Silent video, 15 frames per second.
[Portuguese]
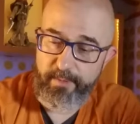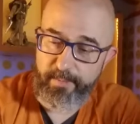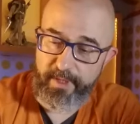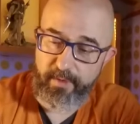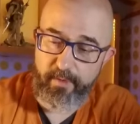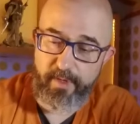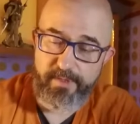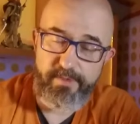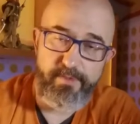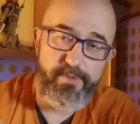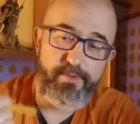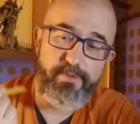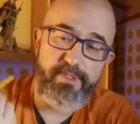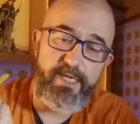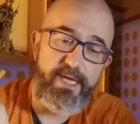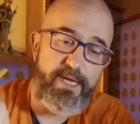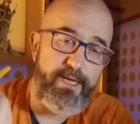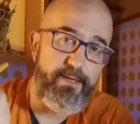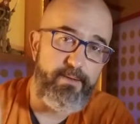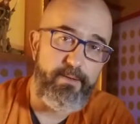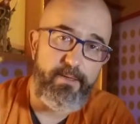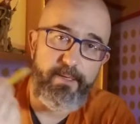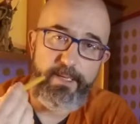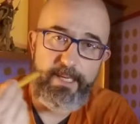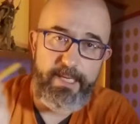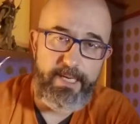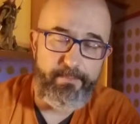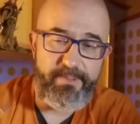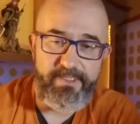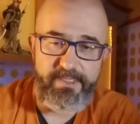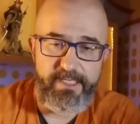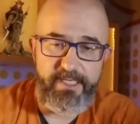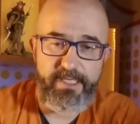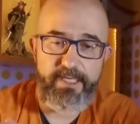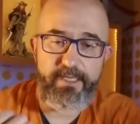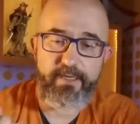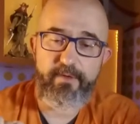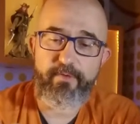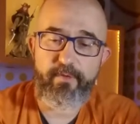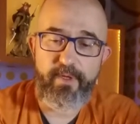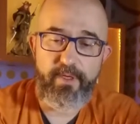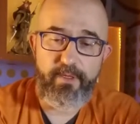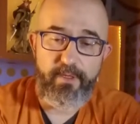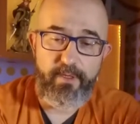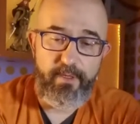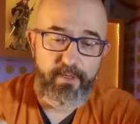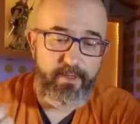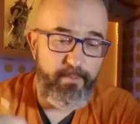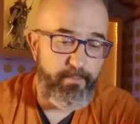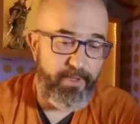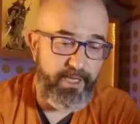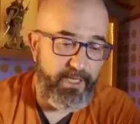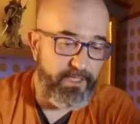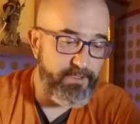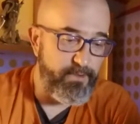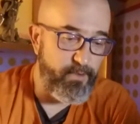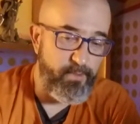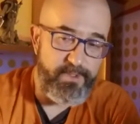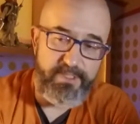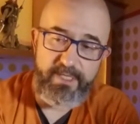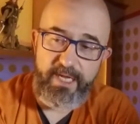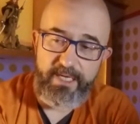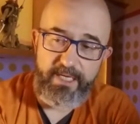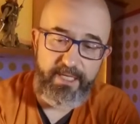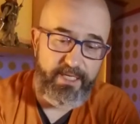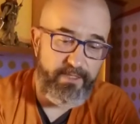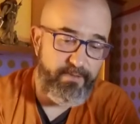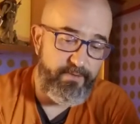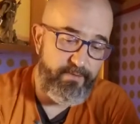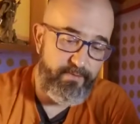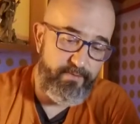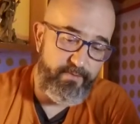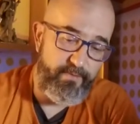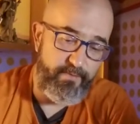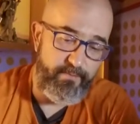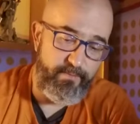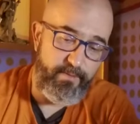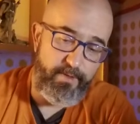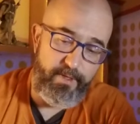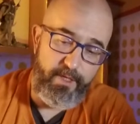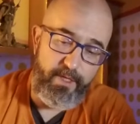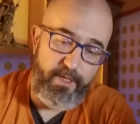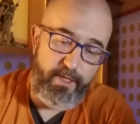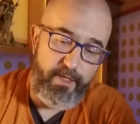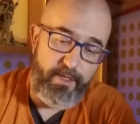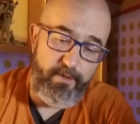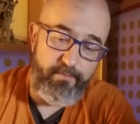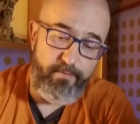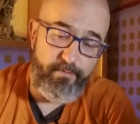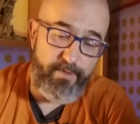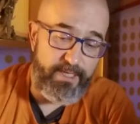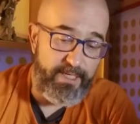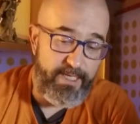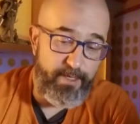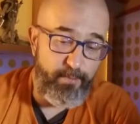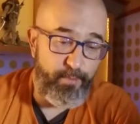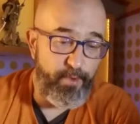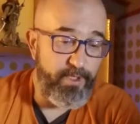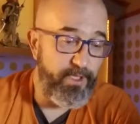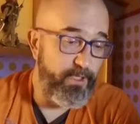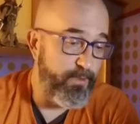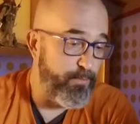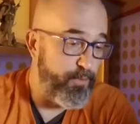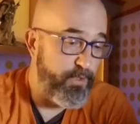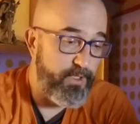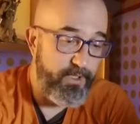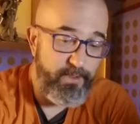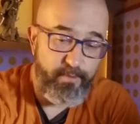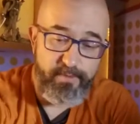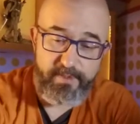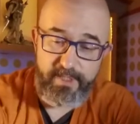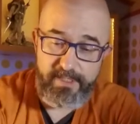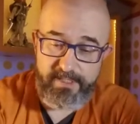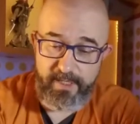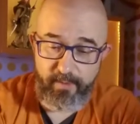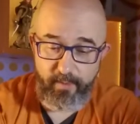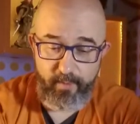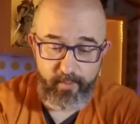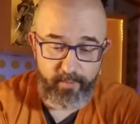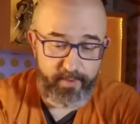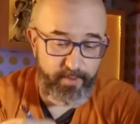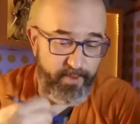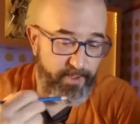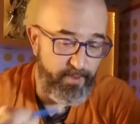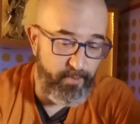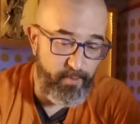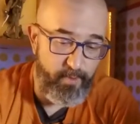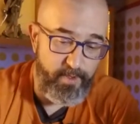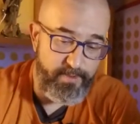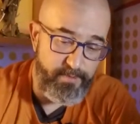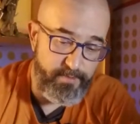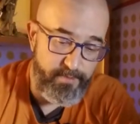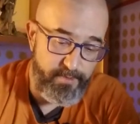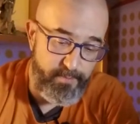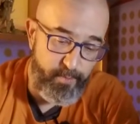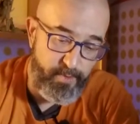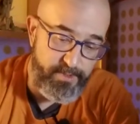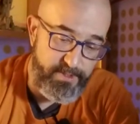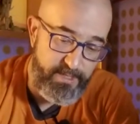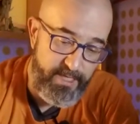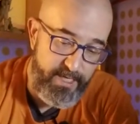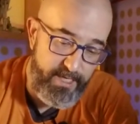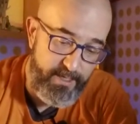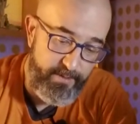gosto de usar lapiseira, isso aí depende, algumas canetas. E eu vou falar um pouquinho por que, eu uso cada uma, o que, que eu gosto de esboçar,